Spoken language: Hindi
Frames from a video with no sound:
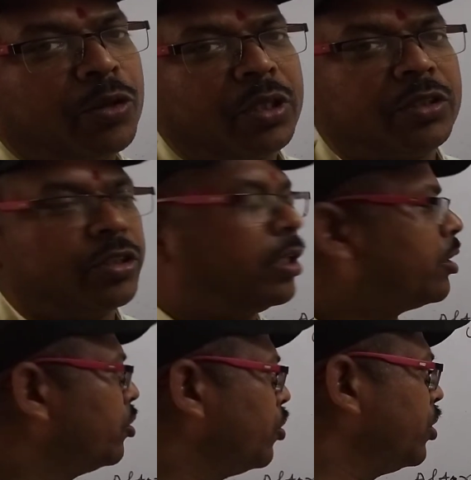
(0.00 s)
पोटेंशियल
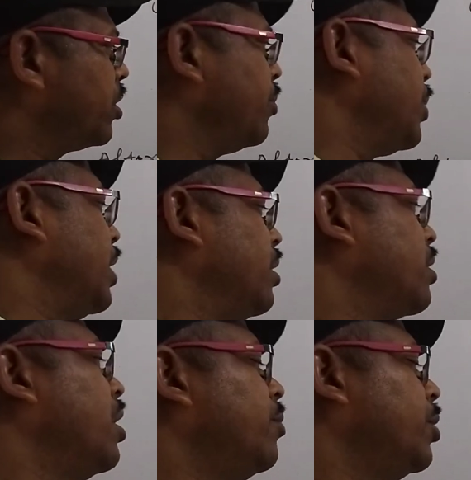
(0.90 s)
तो जो इसके पहले
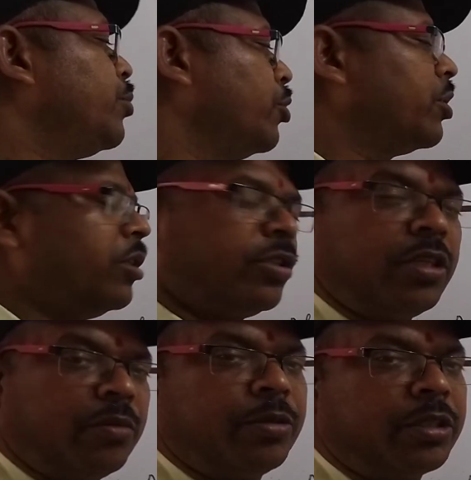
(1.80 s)
कामन
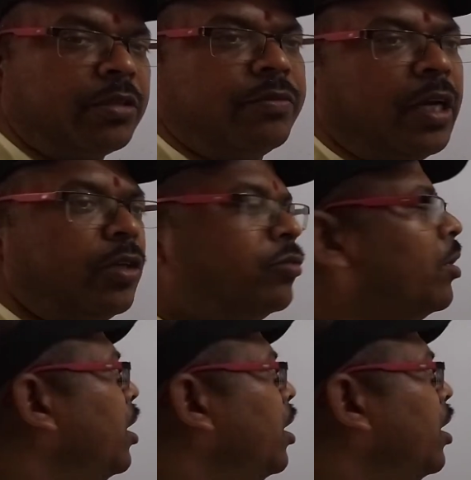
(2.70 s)
पोटेंशियल भी की वैल्यू